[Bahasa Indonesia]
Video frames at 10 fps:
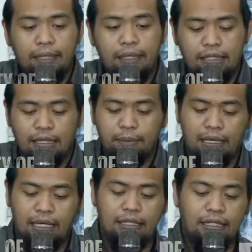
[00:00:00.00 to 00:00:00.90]
para
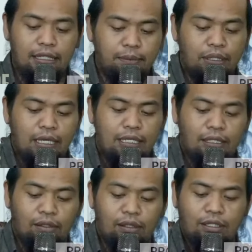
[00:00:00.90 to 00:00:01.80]
jamaah yang dimuliakan
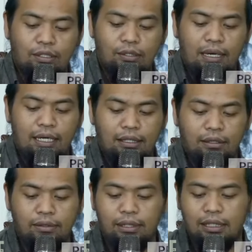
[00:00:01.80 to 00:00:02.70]
Allah
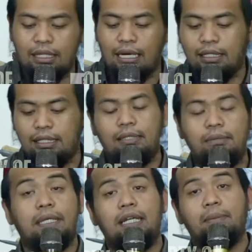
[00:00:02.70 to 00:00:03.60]
Subhanahu wa taala,
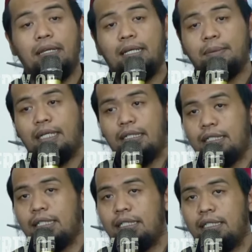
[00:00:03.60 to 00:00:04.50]
pada malam hari
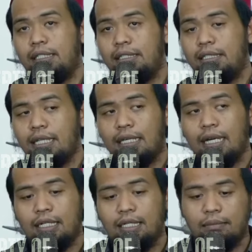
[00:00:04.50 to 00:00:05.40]
ini saya
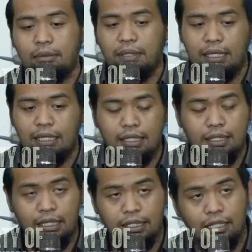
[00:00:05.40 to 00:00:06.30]
akan membacakan
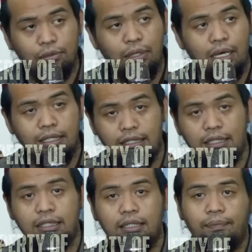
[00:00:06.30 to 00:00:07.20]
salah satu
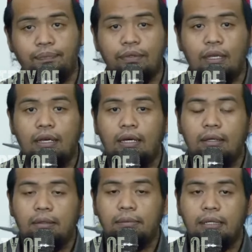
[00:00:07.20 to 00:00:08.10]
hadis
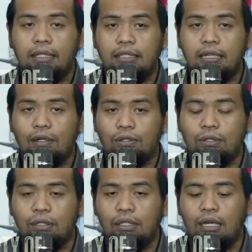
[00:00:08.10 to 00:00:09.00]
Baginda
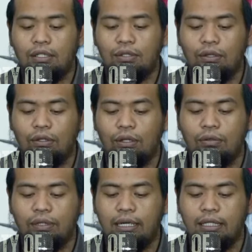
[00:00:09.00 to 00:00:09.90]
Rasulullah sallallahu
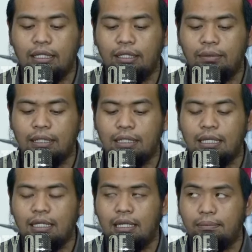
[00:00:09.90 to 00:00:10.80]
alaihi
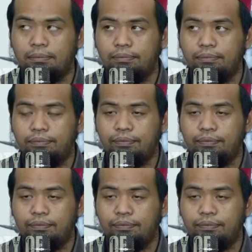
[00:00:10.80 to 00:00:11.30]
wasallam